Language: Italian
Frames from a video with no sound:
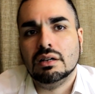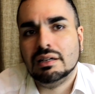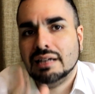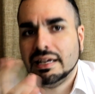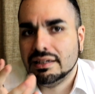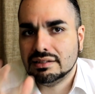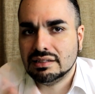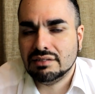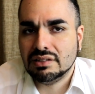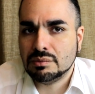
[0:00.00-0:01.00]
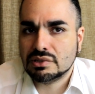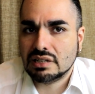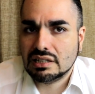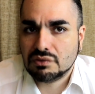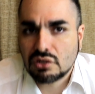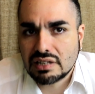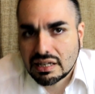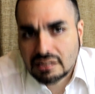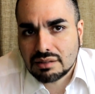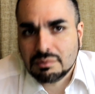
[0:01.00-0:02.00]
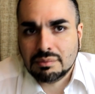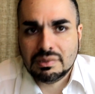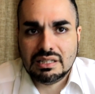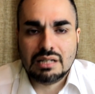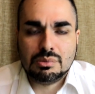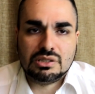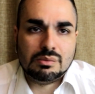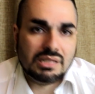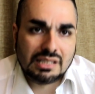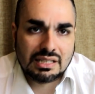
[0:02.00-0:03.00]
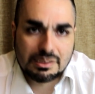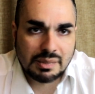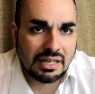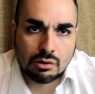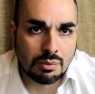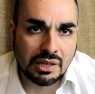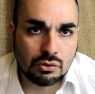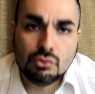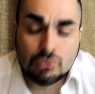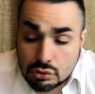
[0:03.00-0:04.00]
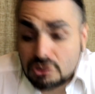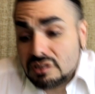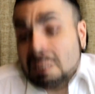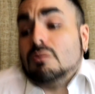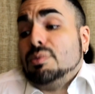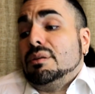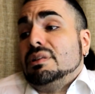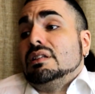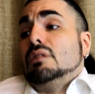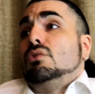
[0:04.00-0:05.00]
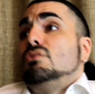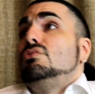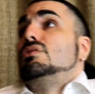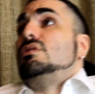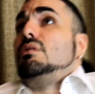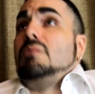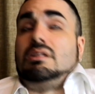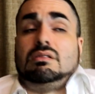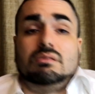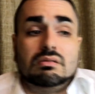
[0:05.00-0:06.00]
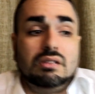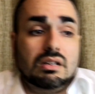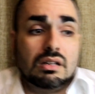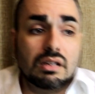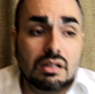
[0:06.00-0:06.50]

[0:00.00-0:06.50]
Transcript: eh, lei si deve dimostrare svogliata. Mi dia la possibilità di spiegare ormai tutto, ci stavo pure prendendo gusto, insomma, perché...